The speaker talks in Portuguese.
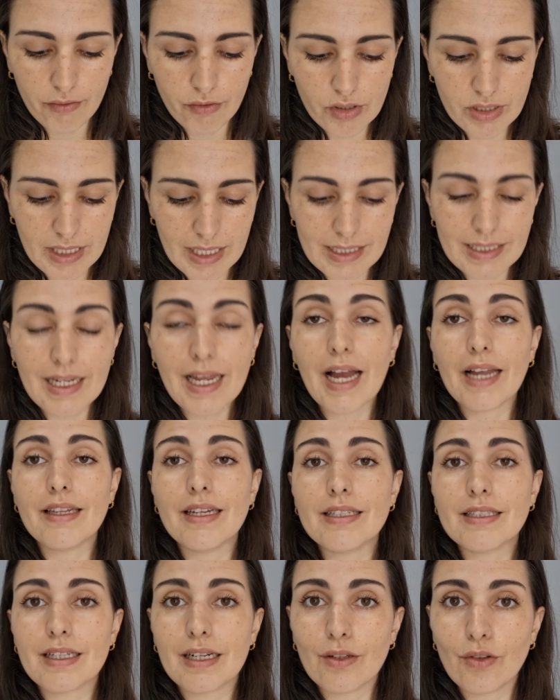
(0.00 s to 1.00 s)
Você se
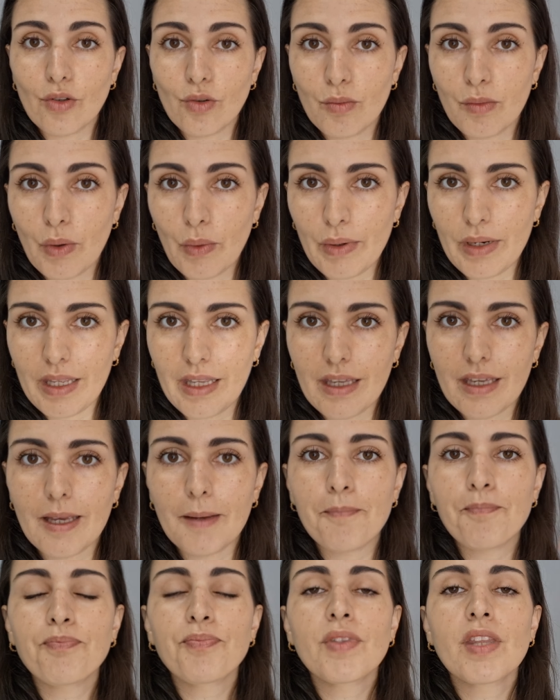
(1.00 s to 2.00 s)
cadastrando no meu
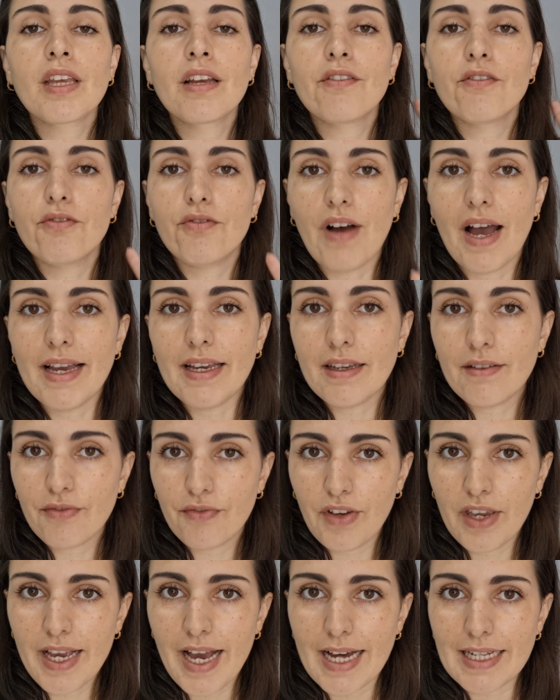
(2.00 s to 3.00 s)
link, vai
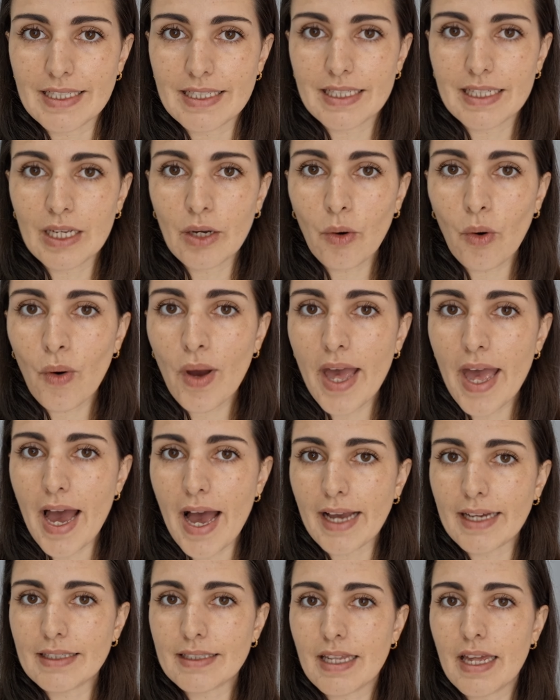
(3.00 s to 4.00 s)
ficar R$
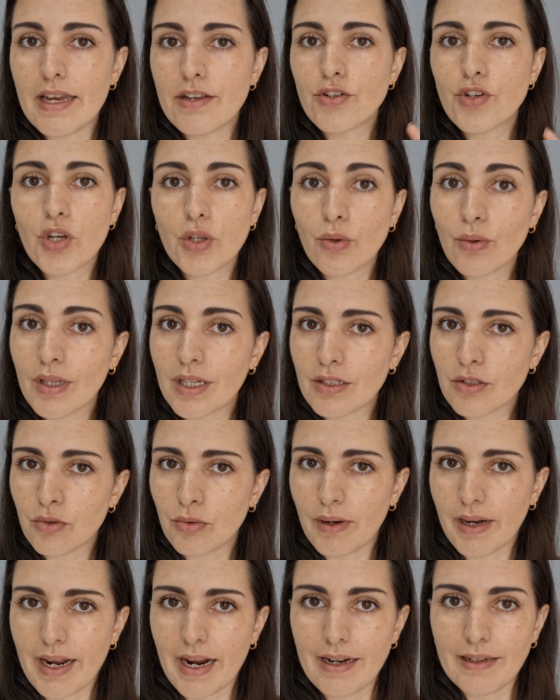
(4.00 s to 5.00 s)
reais retido na
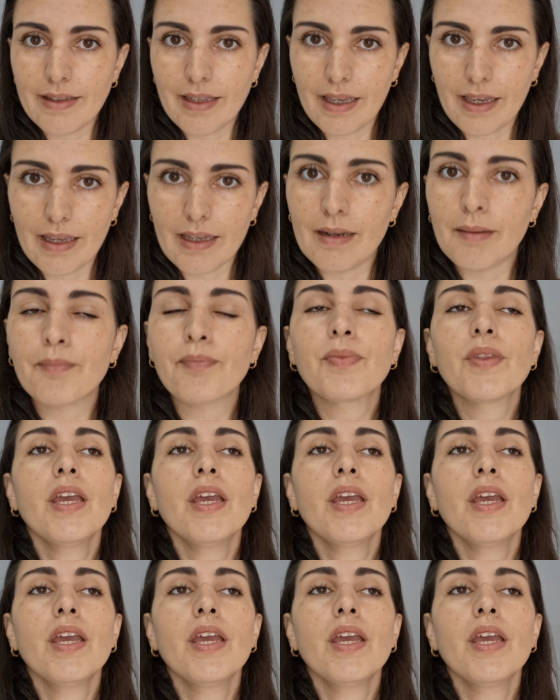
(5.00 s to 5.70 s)
sua carteira.